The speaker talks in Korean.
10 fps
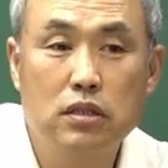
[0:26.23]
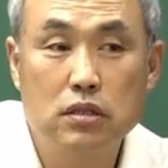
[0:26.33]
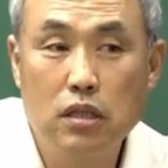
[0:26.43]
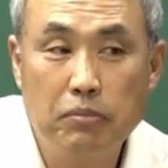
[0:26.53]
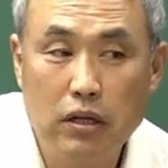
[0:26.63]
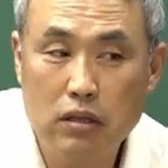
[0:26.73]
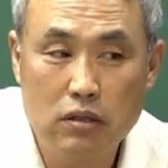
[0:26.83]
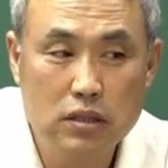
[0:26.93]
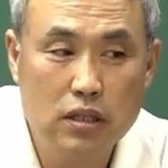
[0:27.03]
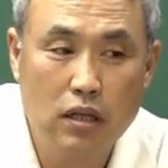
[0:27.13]
7, 8일
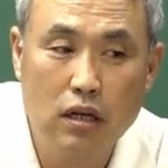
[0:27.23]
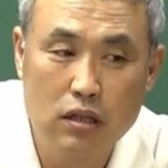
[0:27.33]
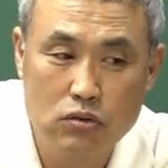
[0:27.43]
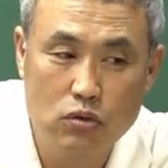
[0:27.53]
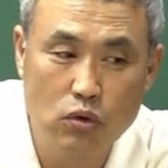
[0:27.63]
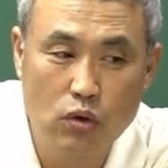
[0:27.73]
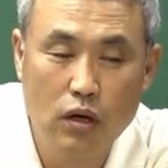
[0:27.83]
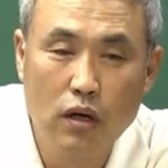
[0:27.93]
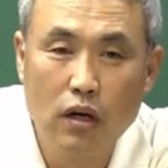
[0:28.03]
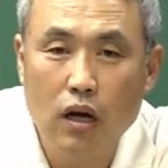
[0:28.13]
경에 시작해가지고
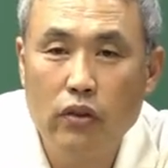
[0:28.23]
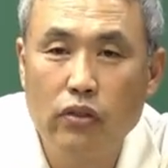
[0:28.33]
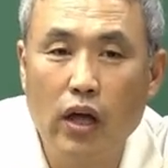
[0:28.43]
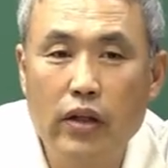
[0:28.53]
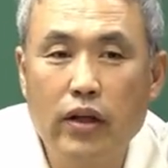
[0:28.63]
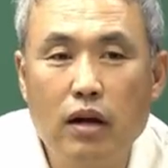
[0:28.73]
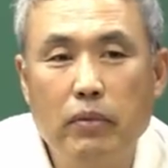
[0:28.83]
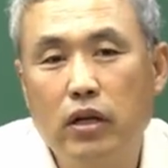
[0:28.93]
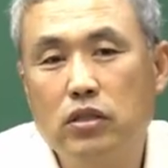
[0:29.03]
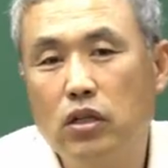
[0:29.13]
한 네달
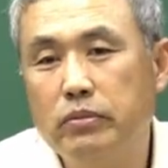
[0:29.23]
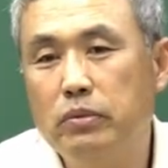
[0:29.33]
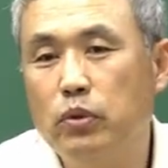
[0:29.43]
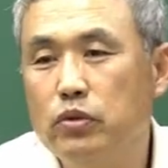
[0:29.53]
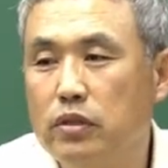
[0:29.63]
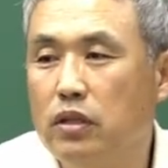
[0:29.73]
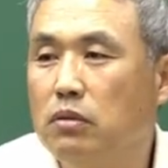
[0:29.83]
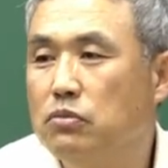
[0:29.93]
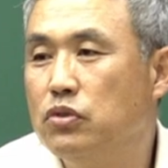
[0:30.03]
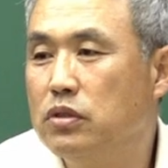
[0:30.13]
만에 시험을 보는
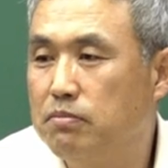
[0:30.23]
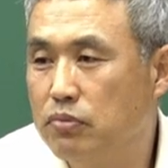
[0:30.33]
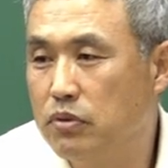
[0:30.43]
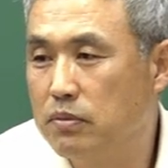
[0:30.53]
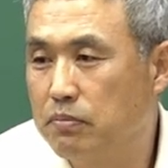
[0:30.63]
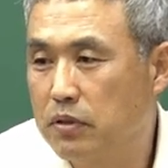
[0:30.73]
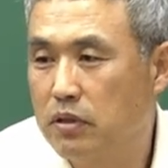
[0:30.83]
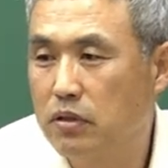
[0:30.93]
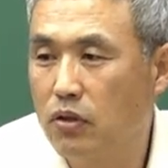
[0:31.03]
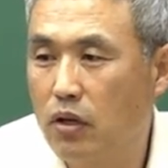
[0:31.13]
이런 분, 분
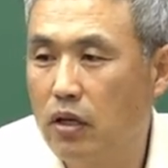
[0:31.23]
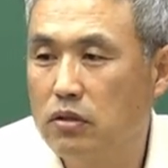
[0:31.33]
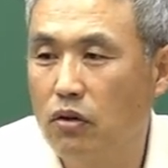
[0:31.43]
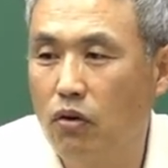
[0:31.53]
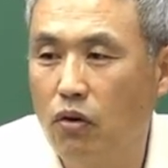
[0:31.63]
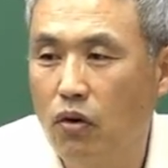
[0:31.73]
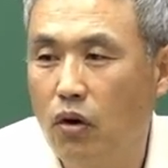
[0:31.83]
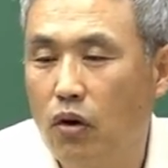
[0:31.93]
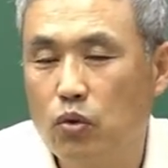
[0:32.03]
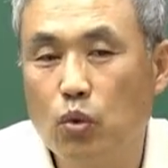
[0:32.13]
그렇게 해서
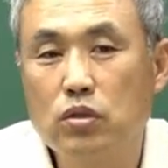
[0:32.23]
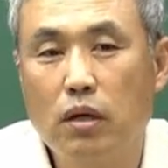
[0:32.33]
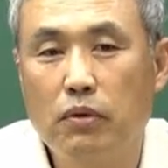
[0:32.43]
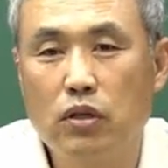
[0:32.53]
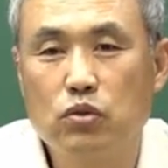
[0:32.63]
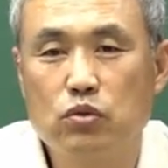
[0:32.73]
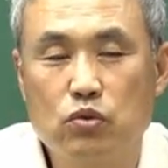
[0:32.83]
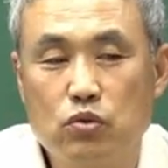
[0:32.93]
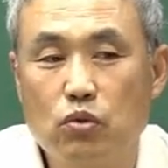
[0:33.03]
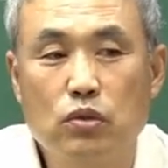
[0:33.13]
동차반에 서
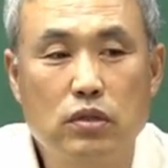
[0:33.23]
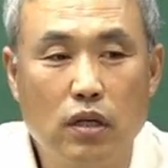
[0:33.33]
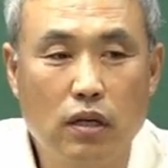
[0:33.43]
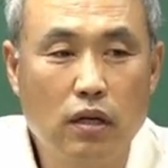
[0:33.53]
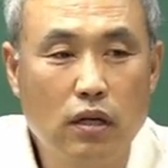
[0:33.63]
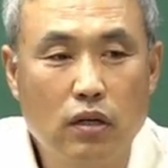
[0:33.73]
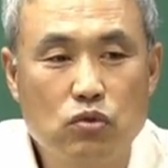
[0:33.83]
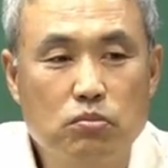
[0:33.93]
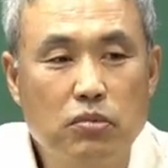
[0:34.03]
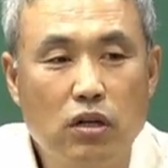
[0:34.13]
주로 이제
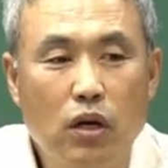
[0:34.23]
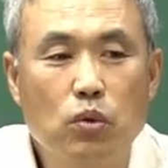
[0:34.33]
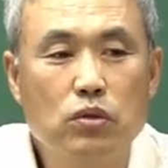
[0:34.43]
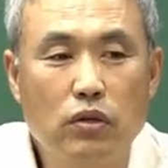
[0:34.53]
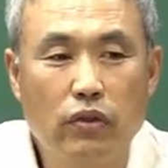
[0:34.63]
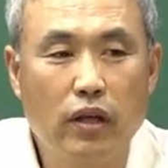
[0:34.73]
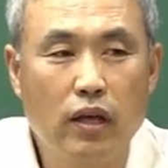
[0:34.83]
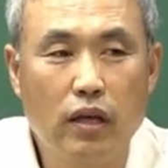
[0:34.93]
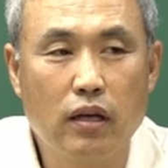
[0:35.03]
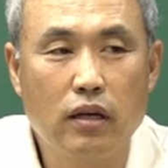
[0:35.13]
준비를 해오는
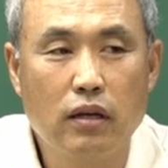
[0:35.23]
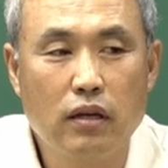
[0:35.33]
건데